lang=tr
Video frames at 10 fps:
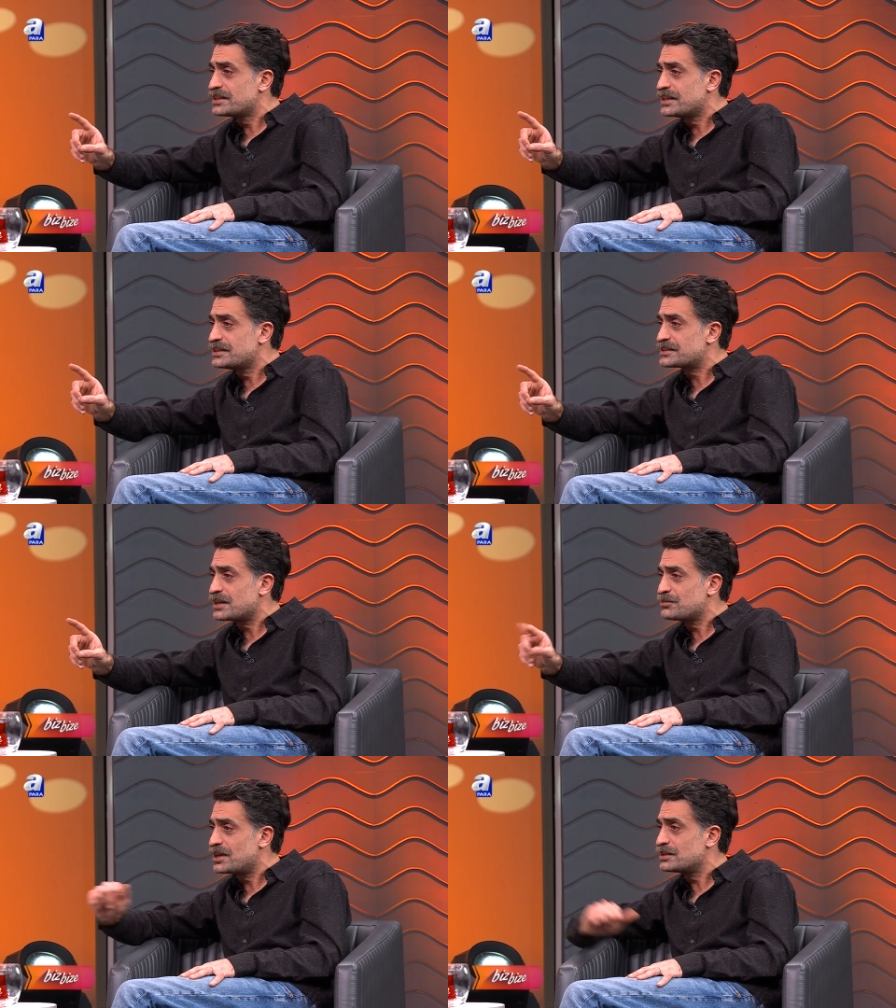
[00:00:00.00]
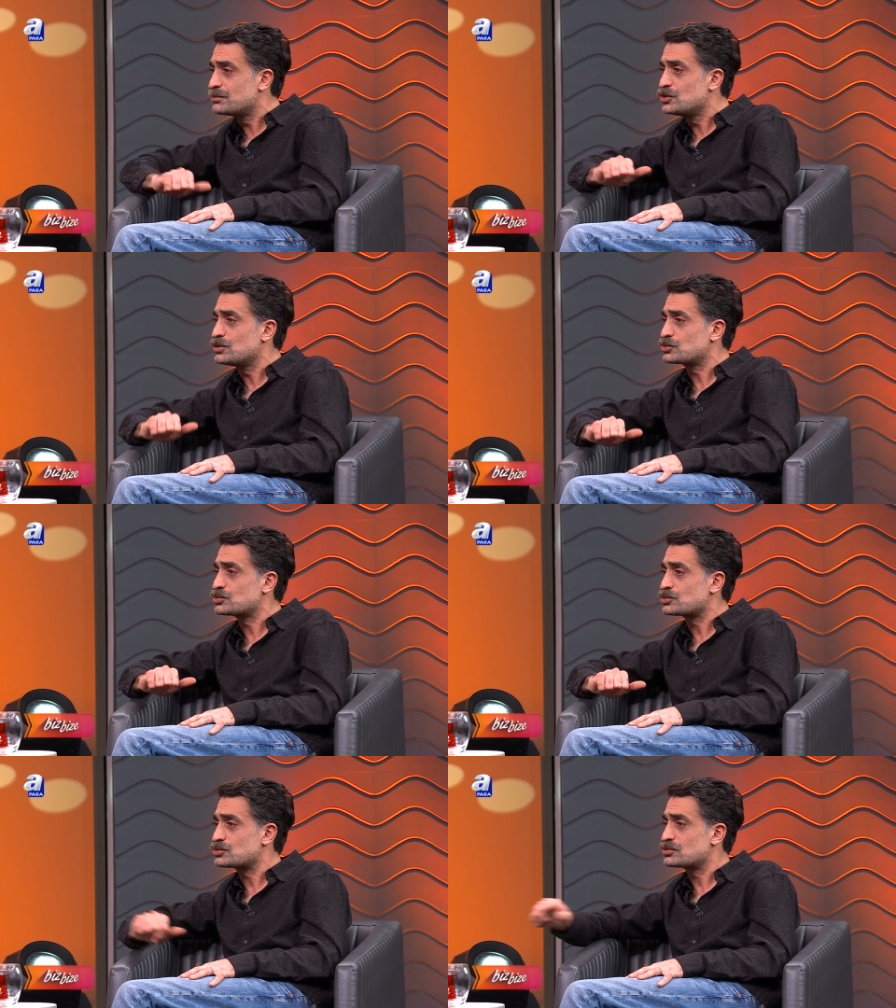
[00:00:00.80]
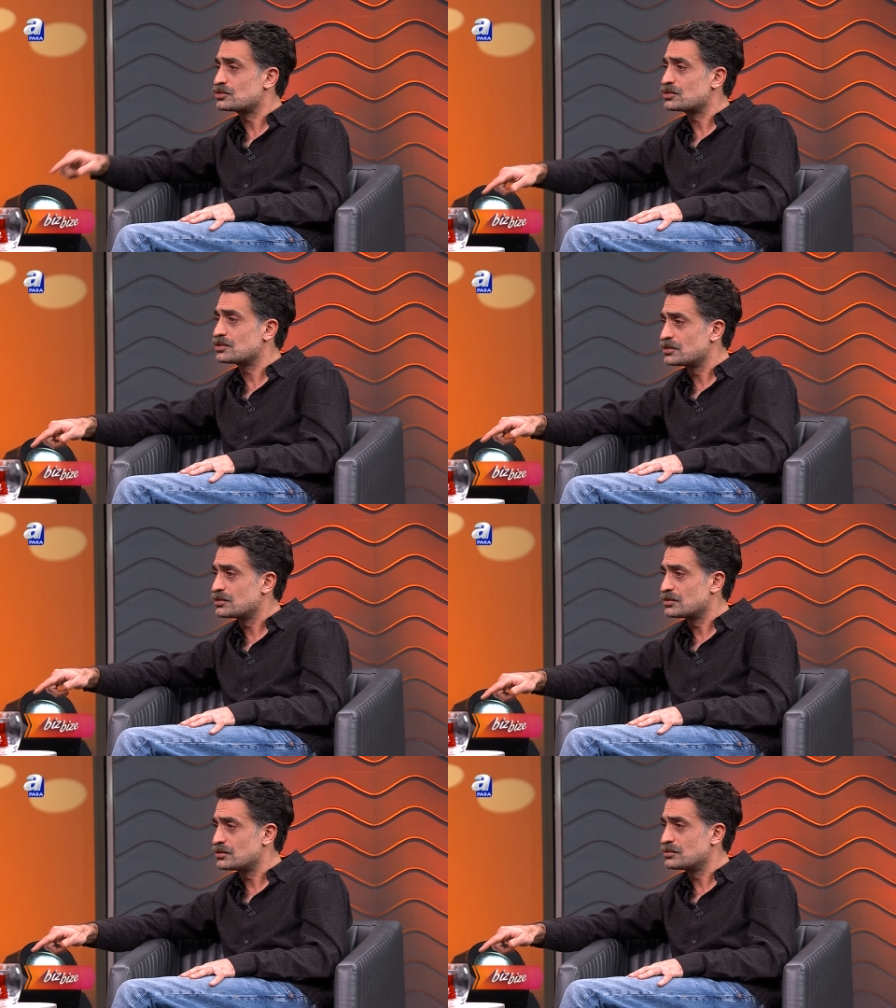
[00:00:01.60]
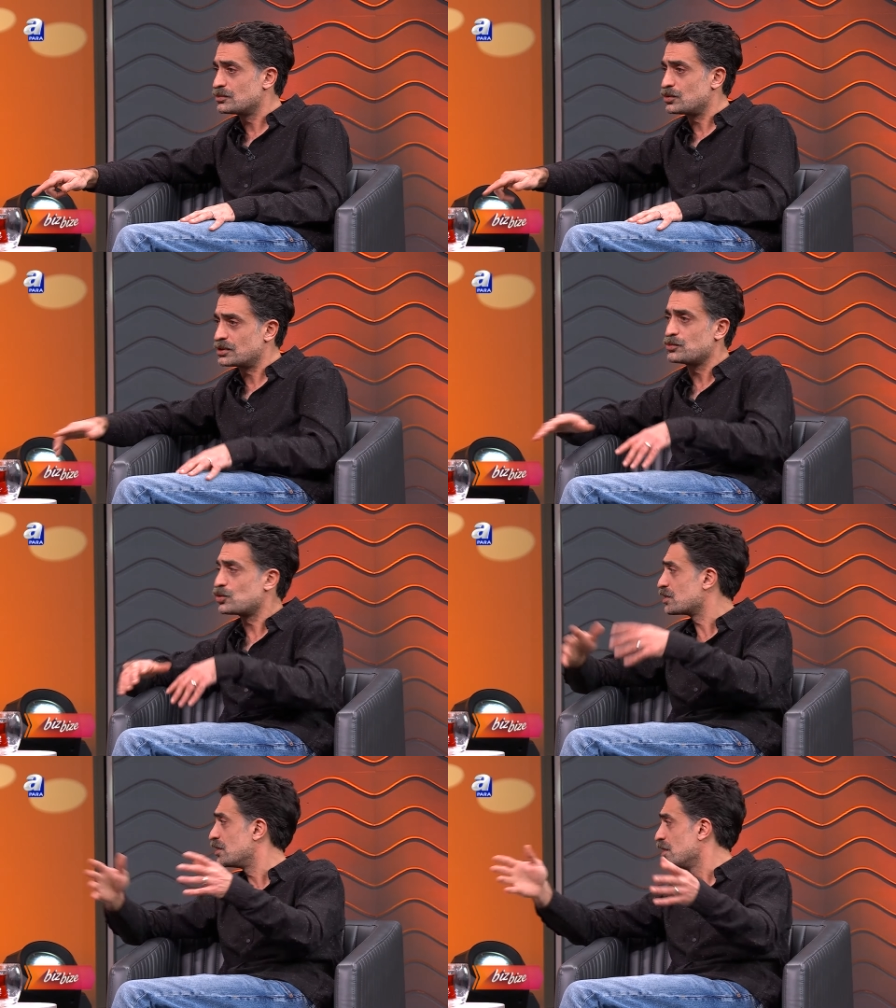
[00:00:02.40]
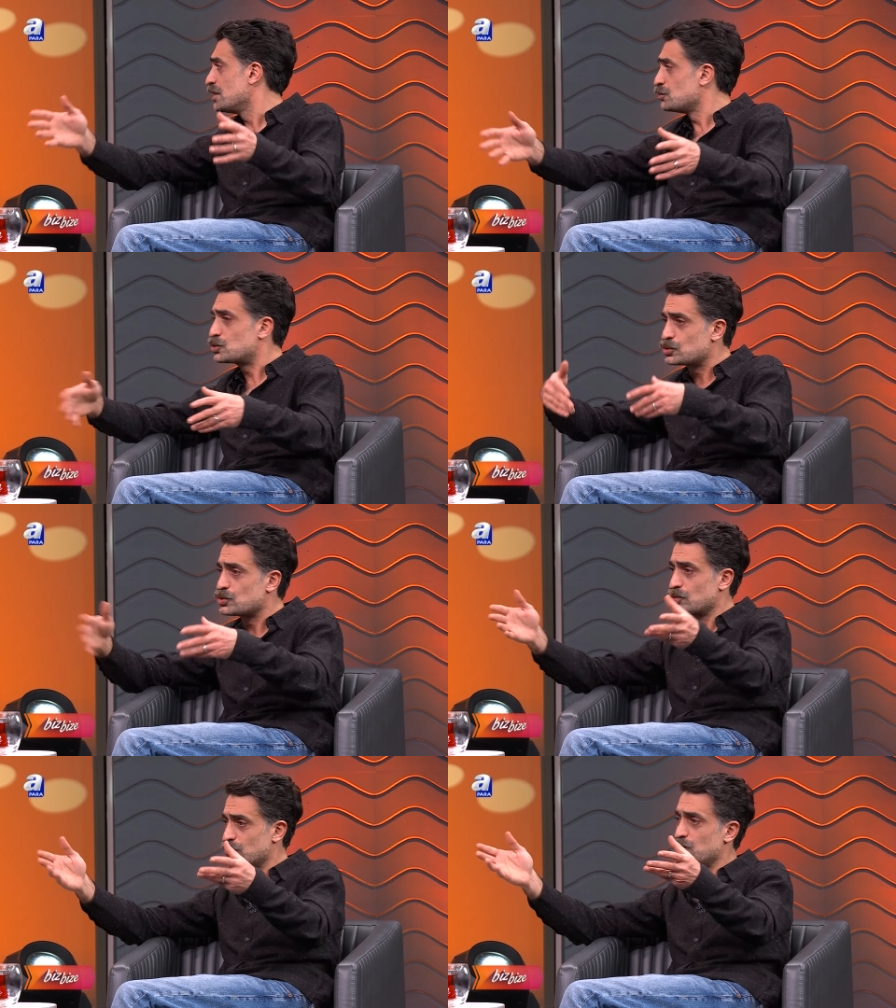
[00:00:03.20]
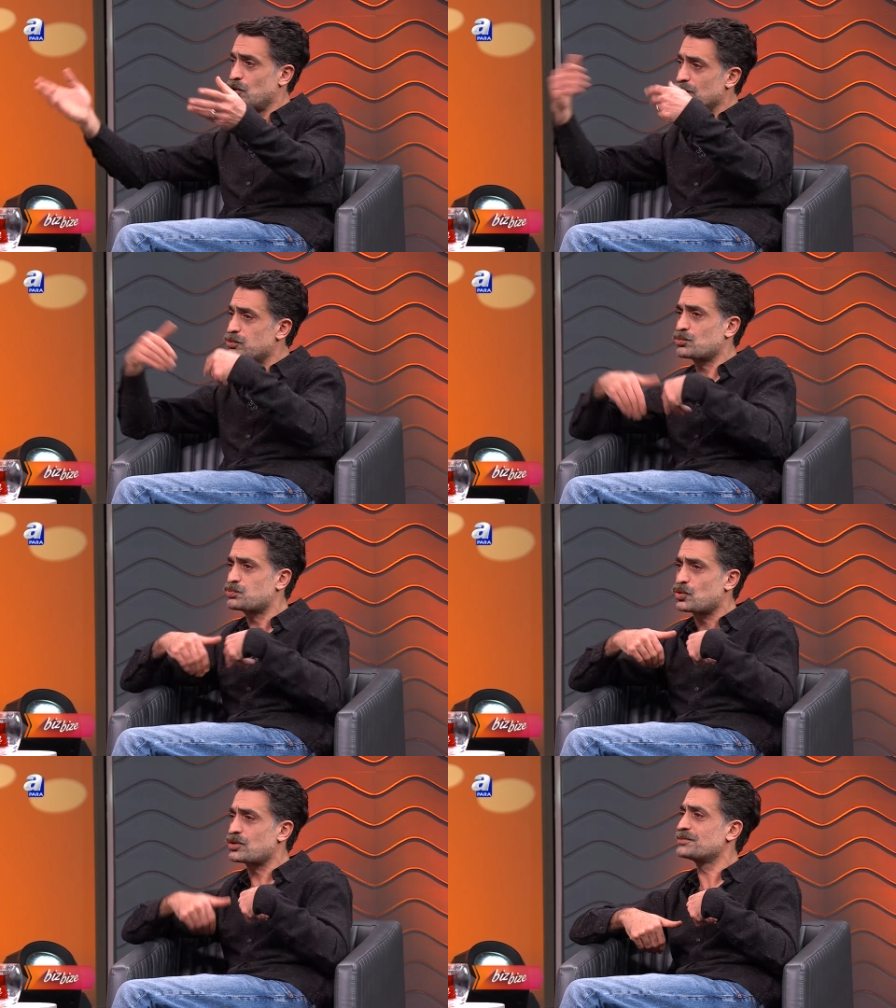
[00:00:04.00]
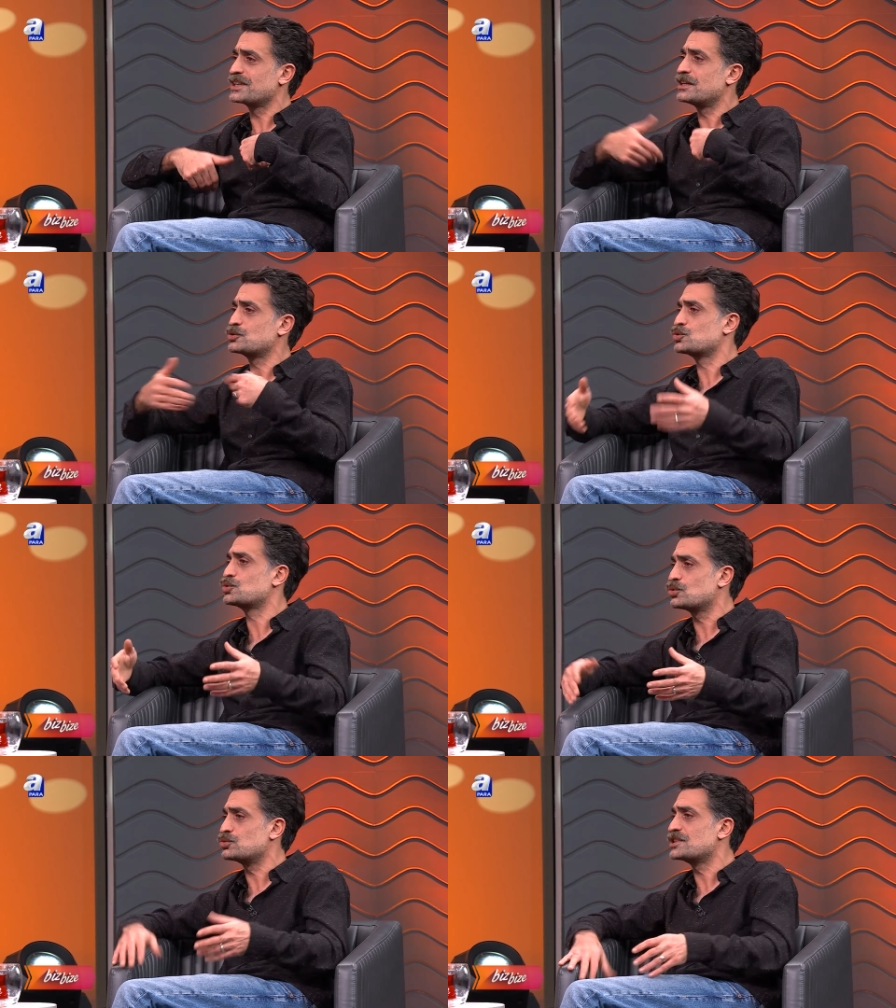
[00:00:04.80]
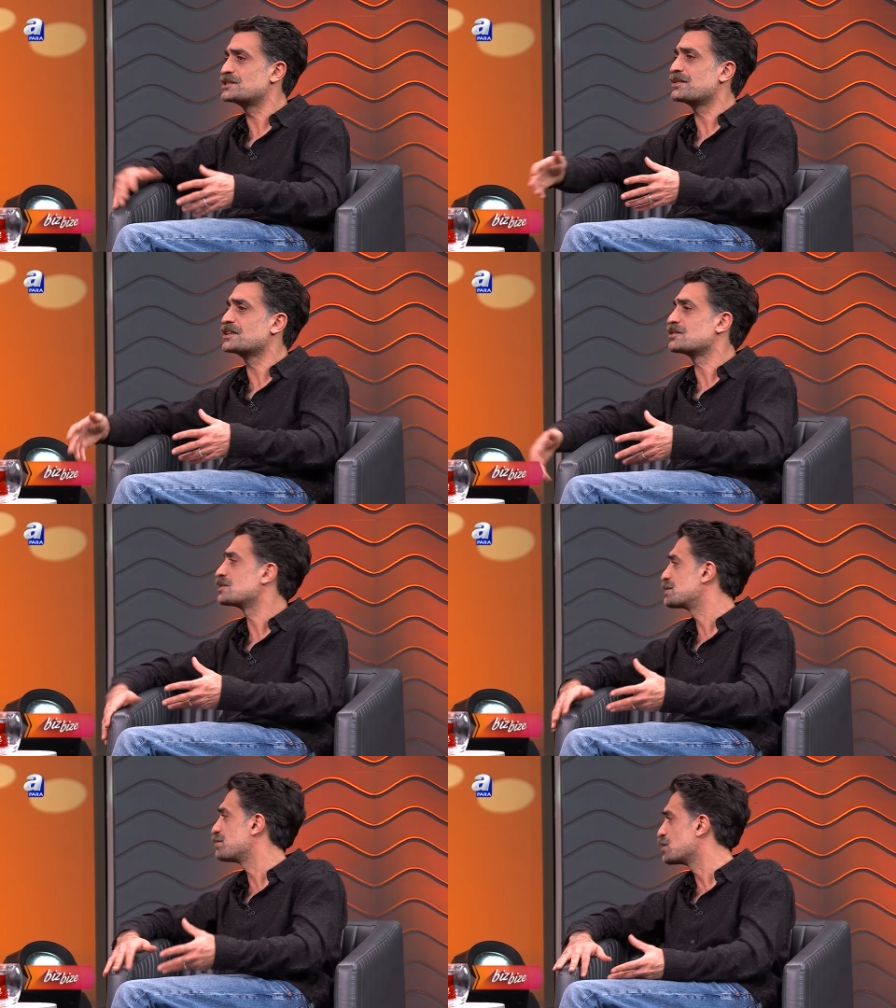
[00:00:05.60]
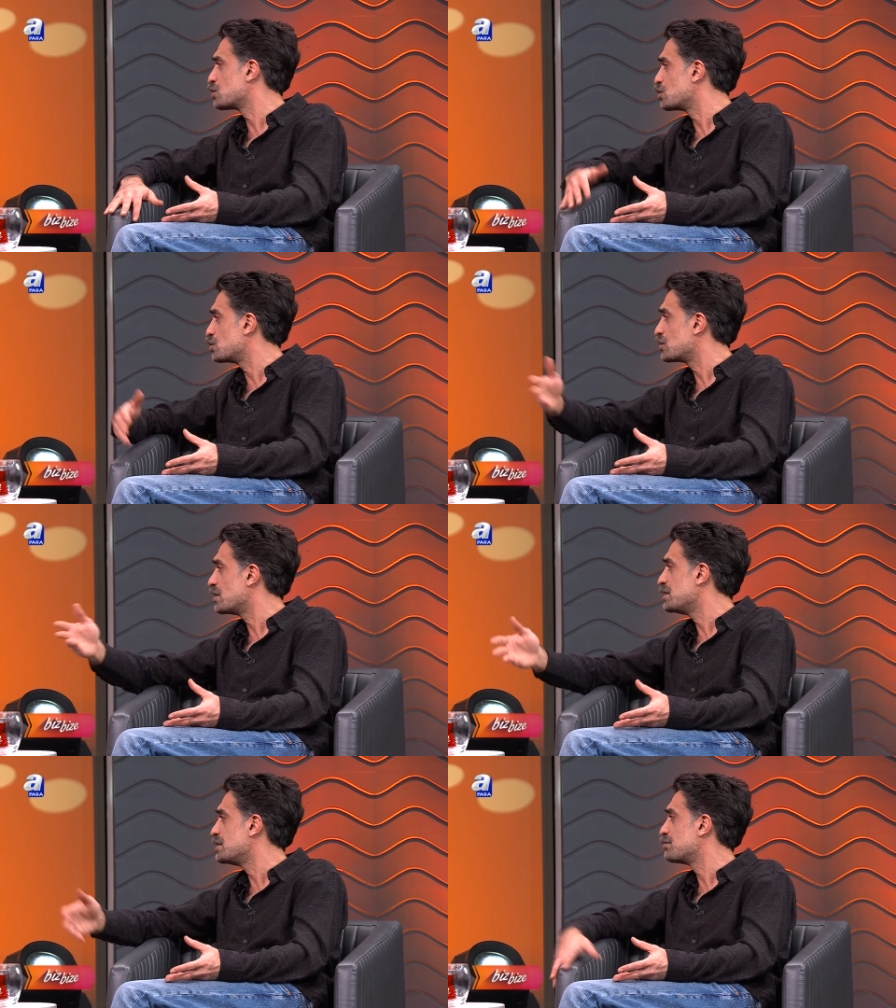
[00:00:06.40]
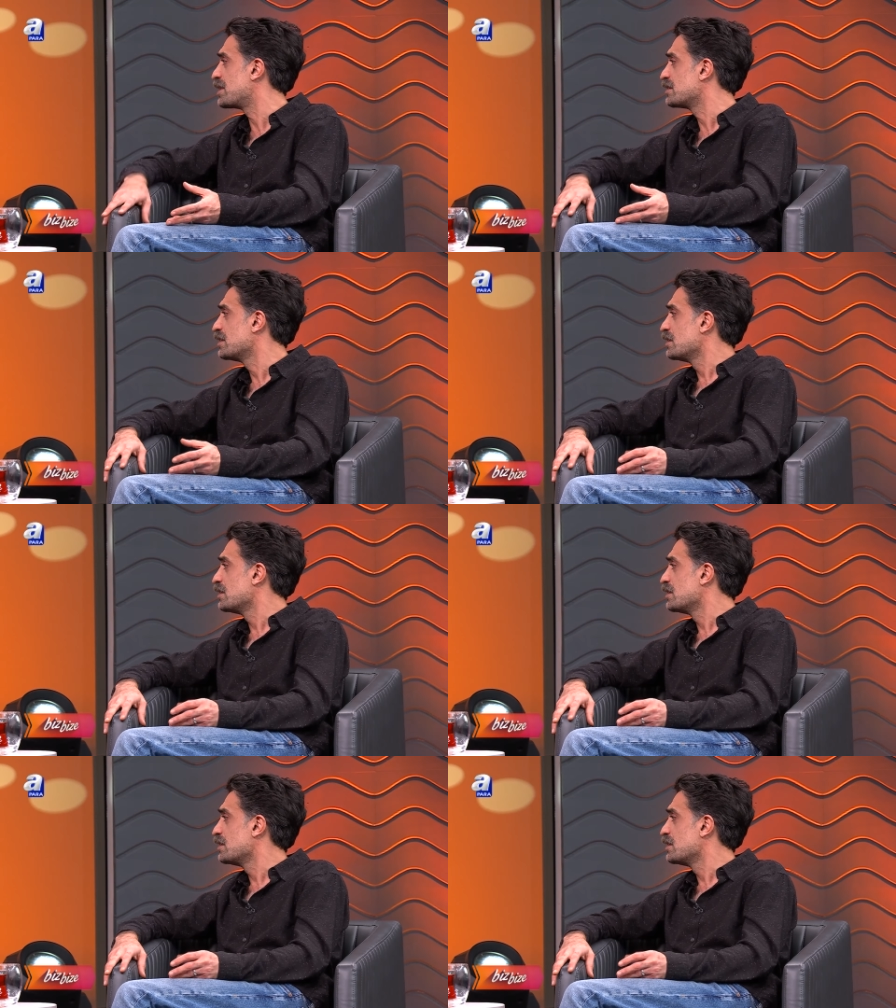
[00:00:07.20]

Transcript: giden insan bendim biliyor musunuz? Ee, o tabii orada bir sürü böyle bir programda gelen çocuk oluyor. İspanya İspanyol oluyor ne bileyim ben.